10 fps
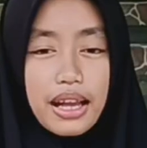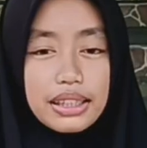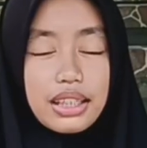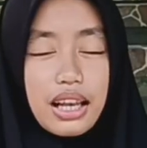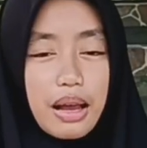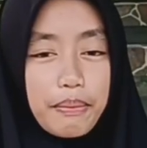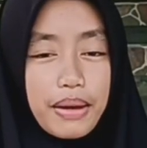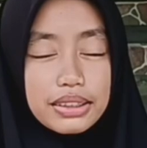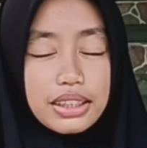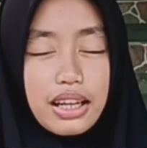Jelang
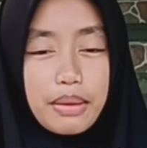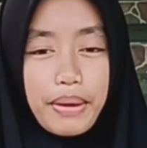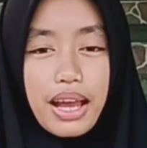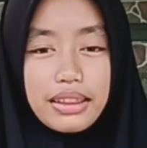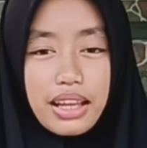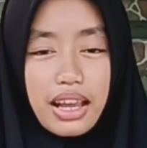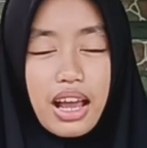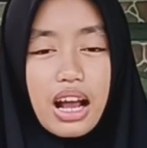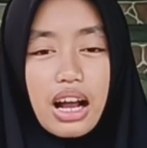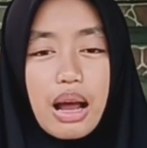pelaksanaan PAT,
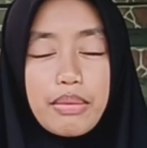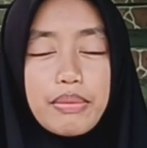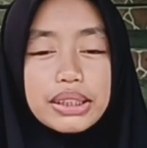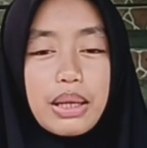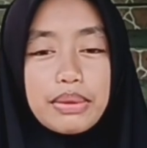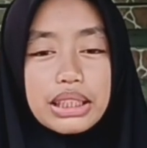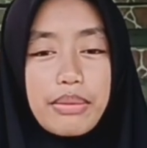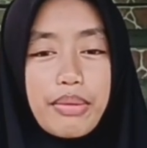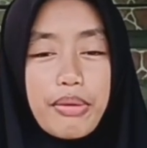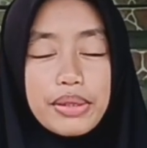kami
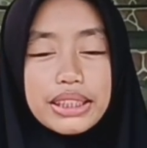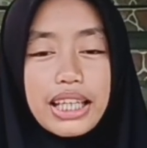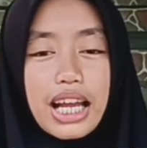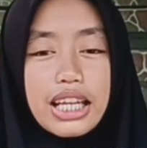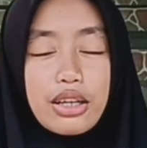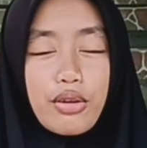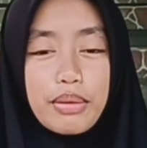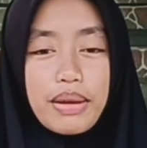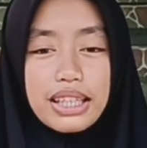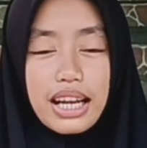bersama-sama membersihkan lingkungan
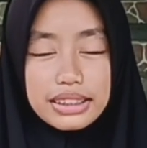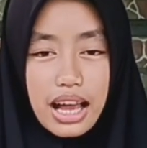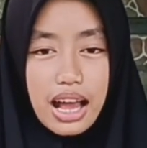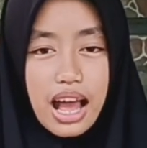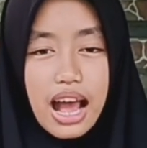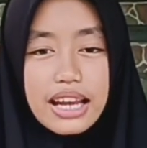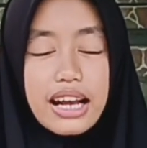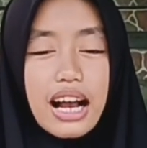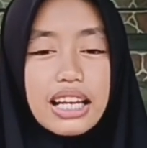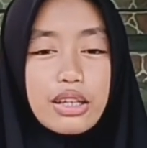madrasah.
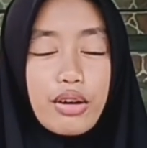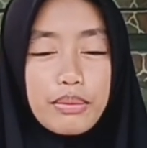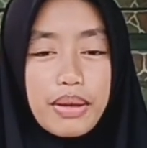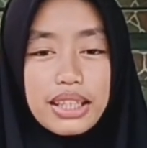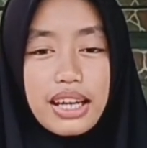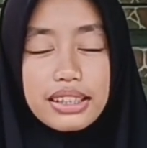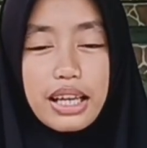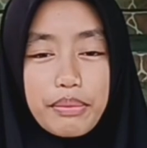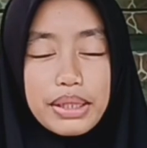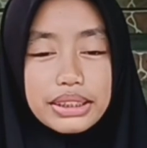Dengan lingkungan madrasah
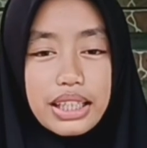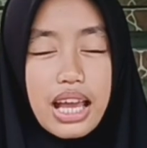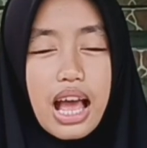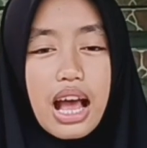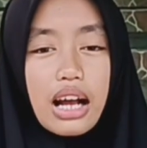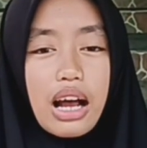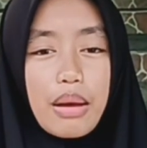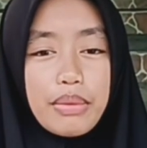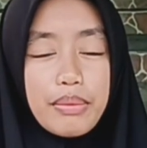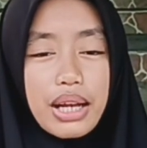bersih,
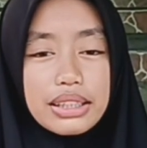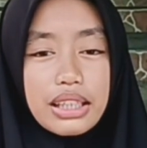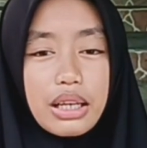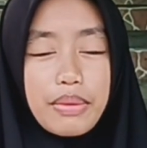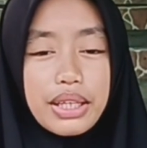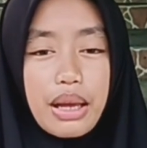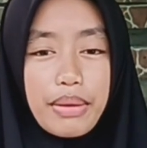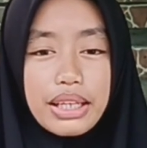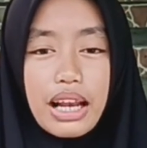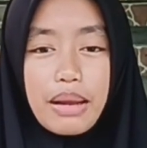kami merasa lebih
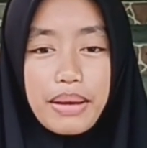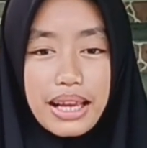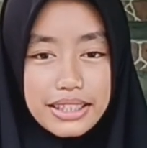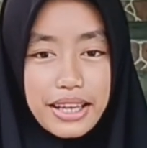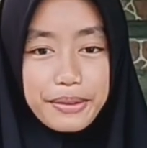nyaman dalam belajar.